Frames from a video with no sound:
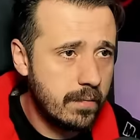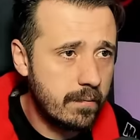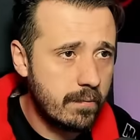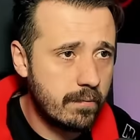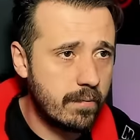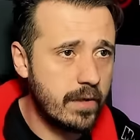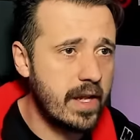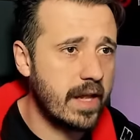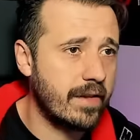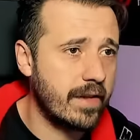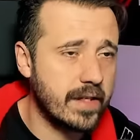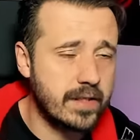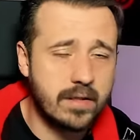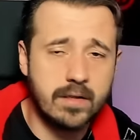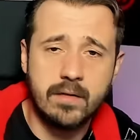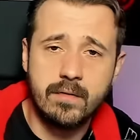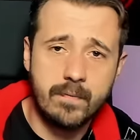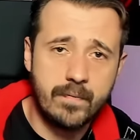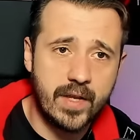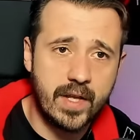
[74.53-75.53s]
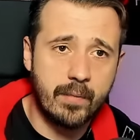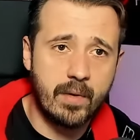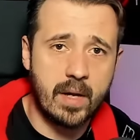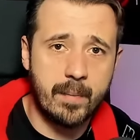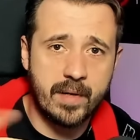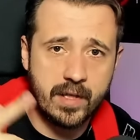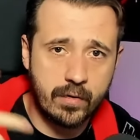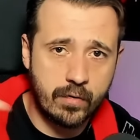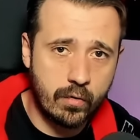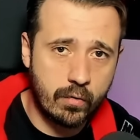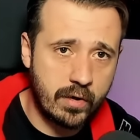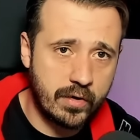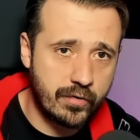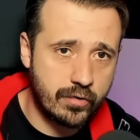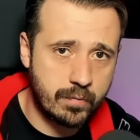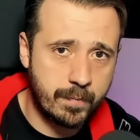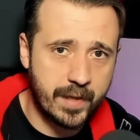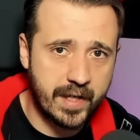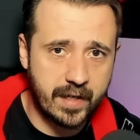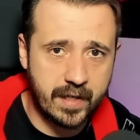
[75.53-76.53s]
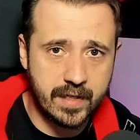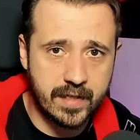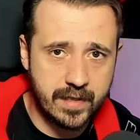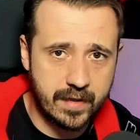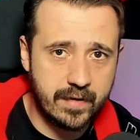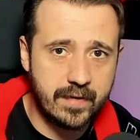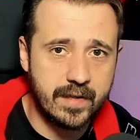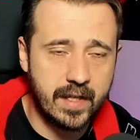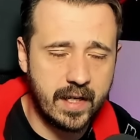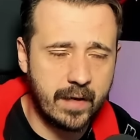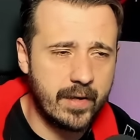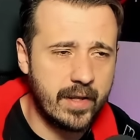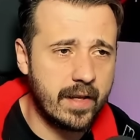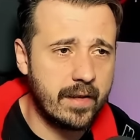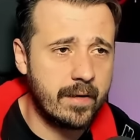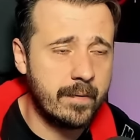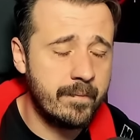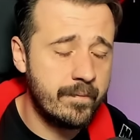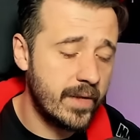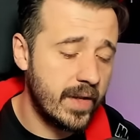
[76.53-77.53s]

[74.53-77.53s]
voy a hacer esto y voy a meter unos cuantos PNGs de Navidad.